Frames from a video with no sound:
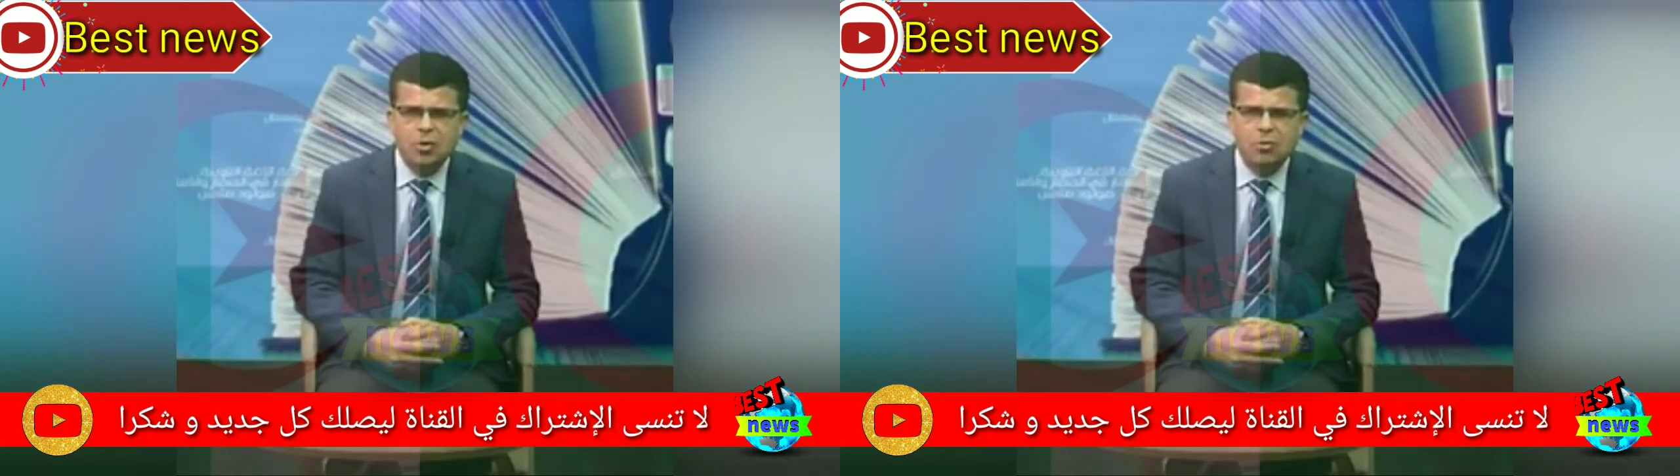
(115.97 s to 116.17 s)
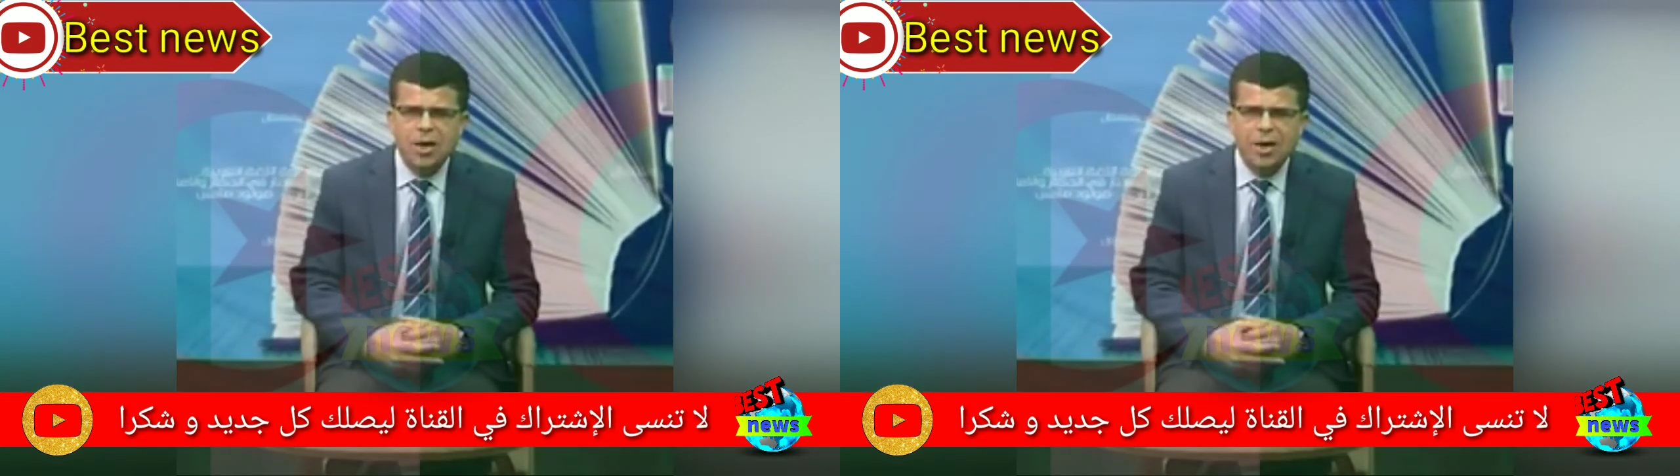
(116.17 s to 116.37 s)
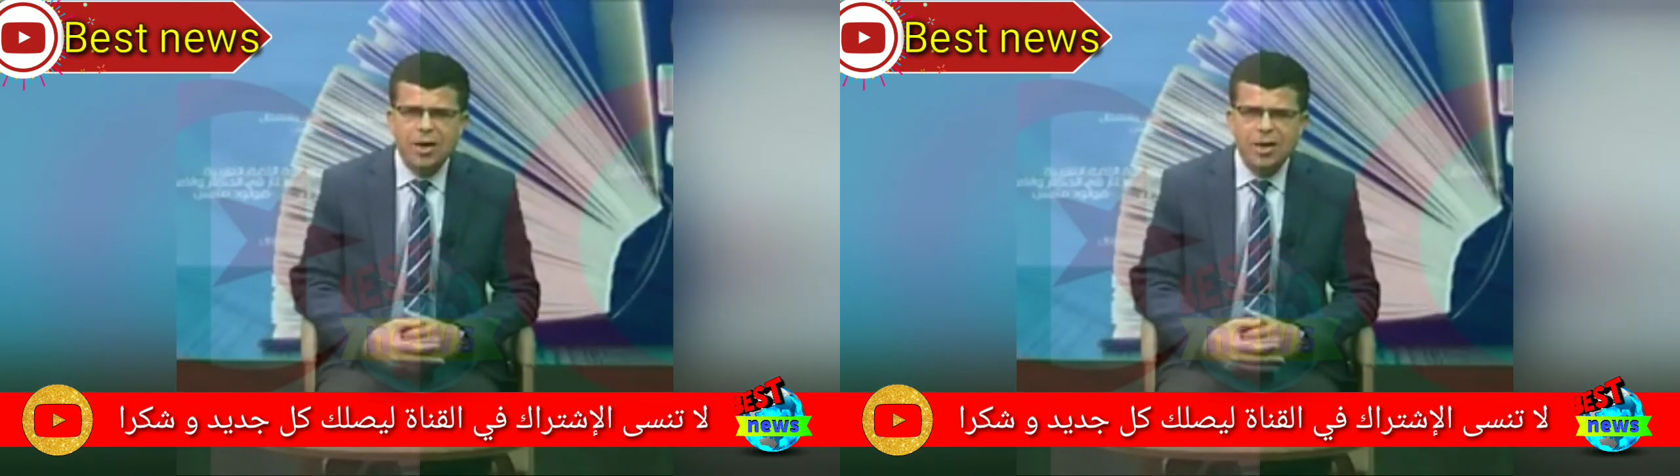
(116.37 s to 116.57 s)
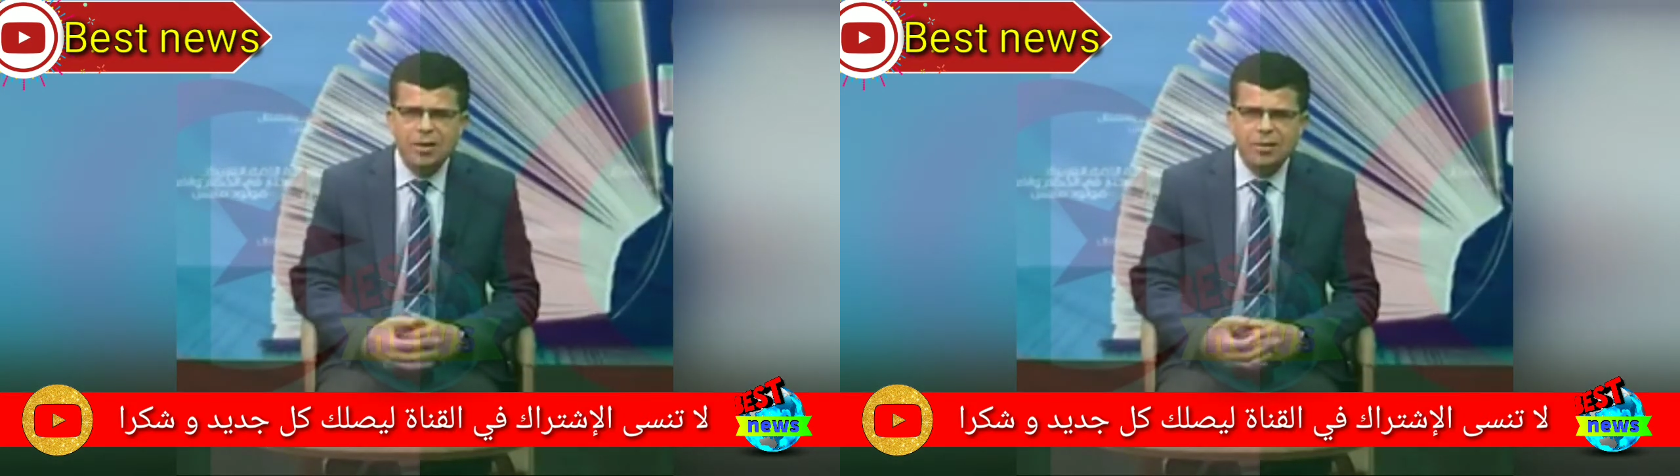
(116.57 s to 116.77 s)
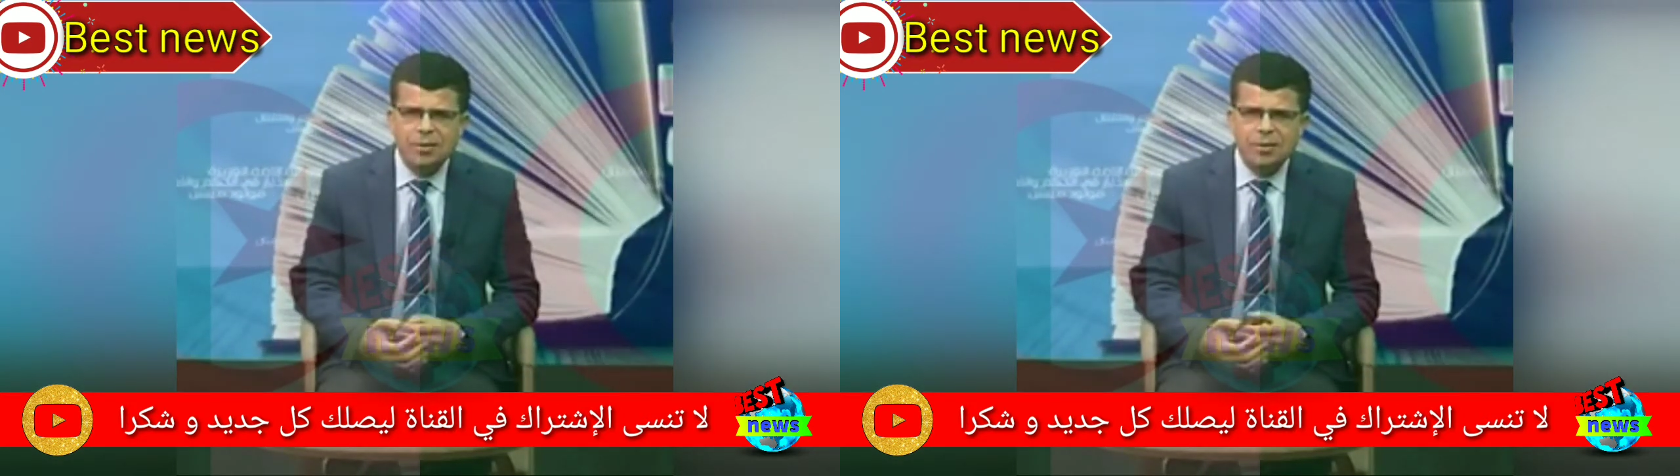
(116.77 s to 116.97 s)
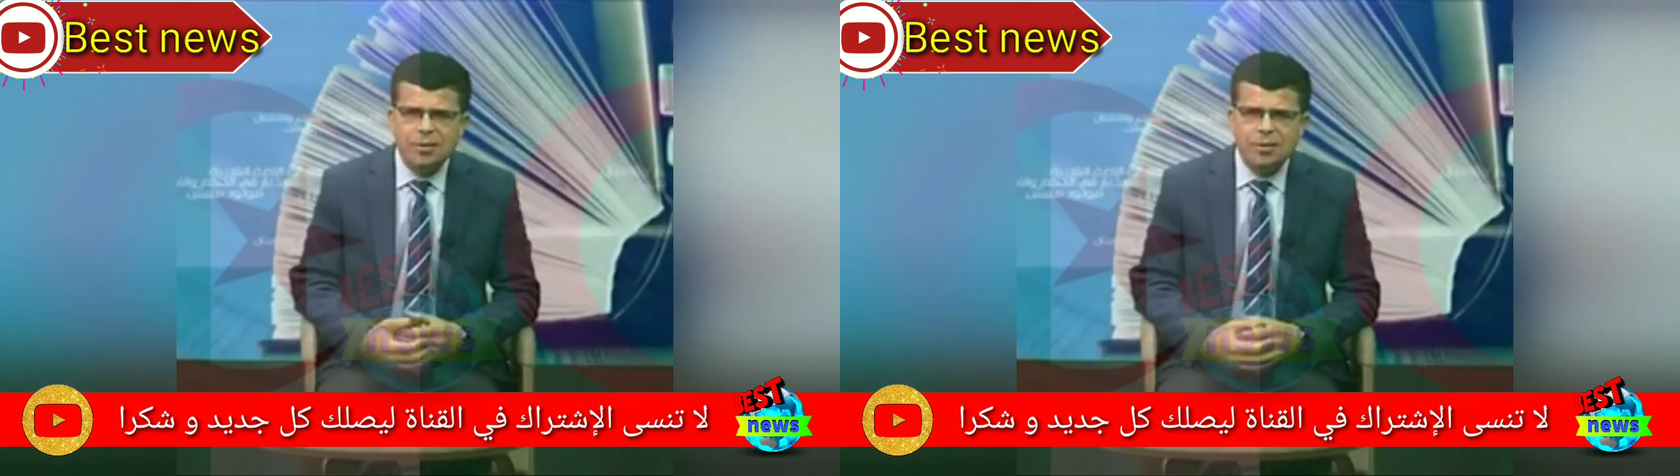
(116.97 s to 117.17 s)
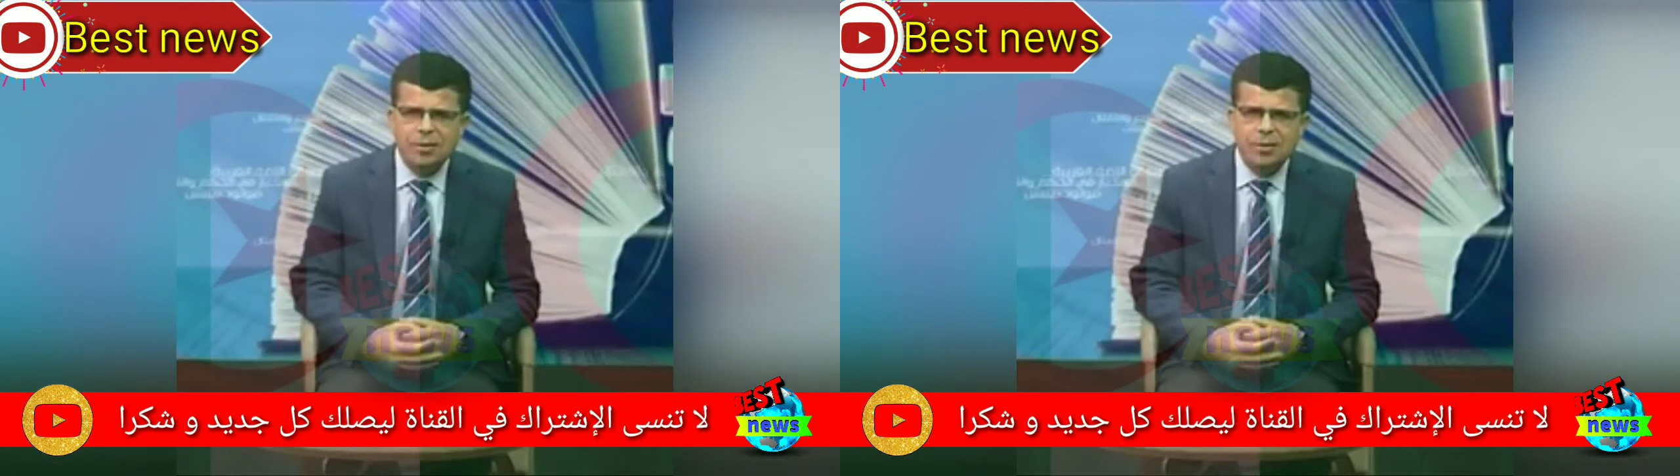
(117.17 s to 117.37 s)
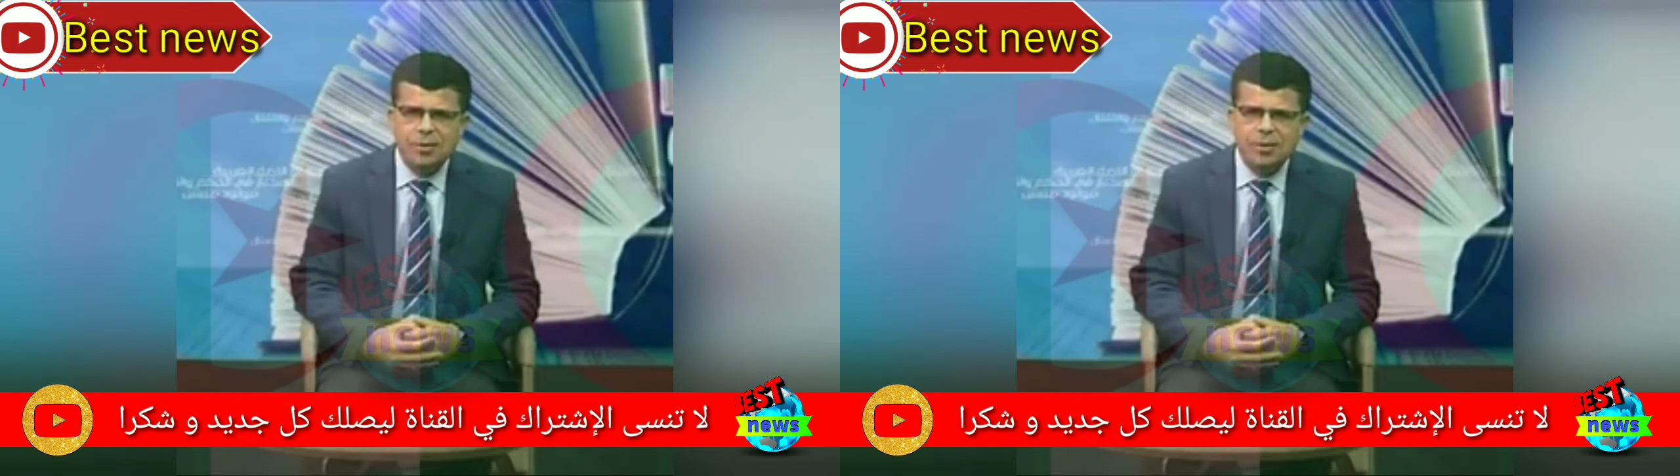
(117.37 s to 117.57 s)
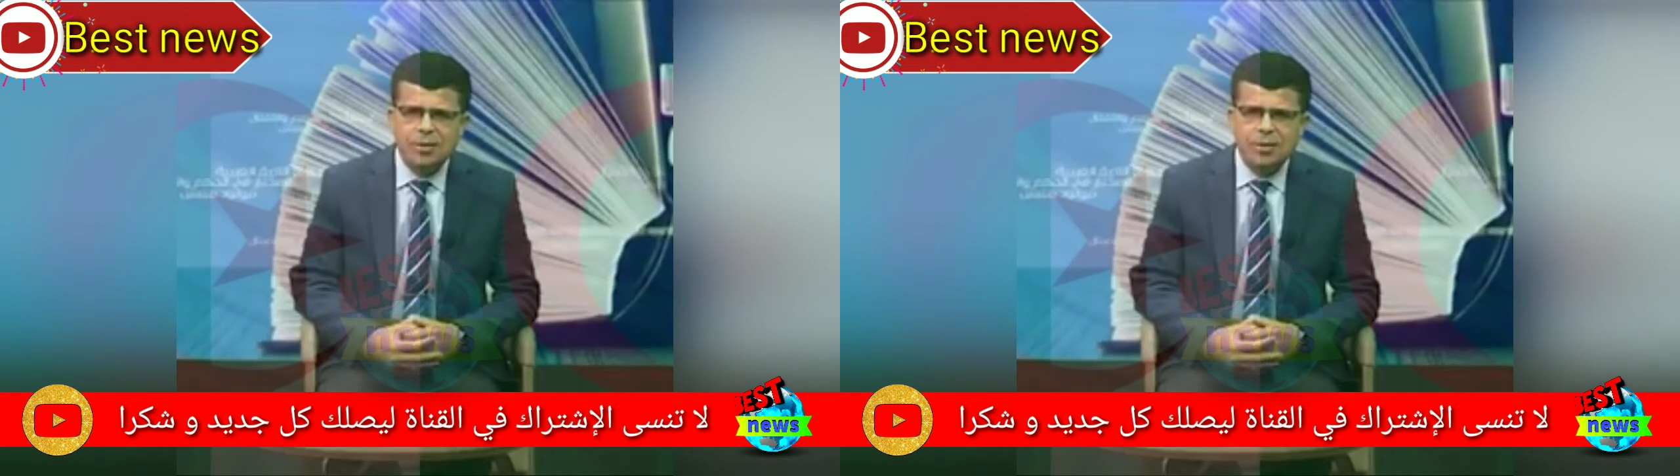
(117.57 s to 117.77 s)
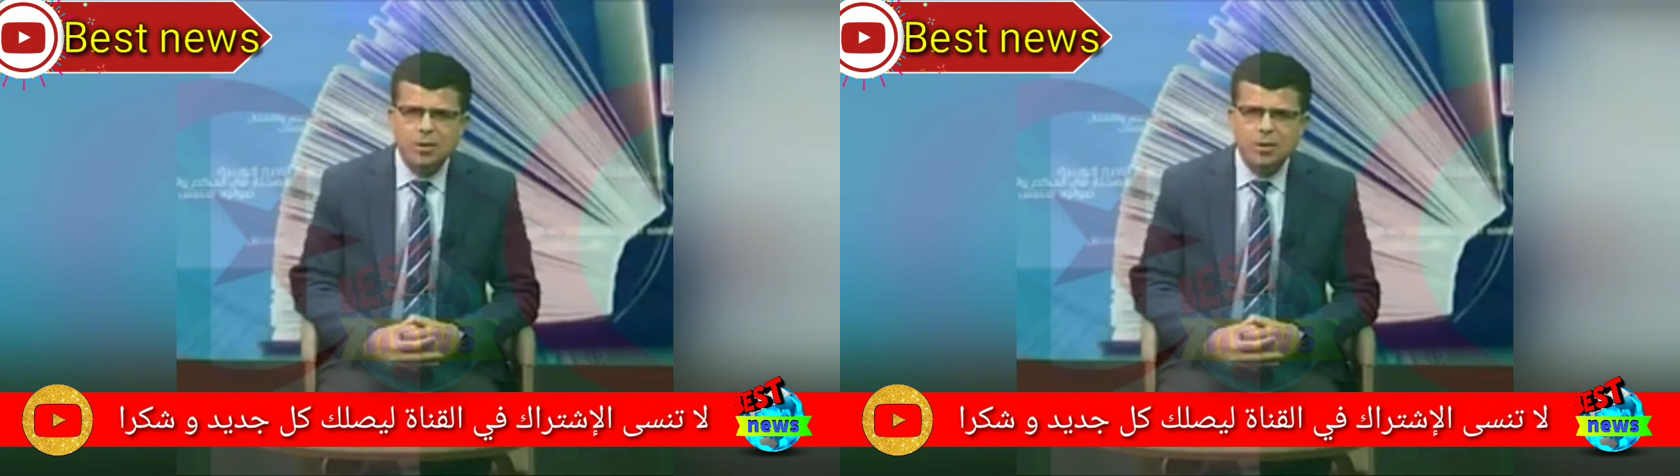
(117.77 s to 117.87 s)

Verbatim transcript: محمد أوجاوت وزير التربية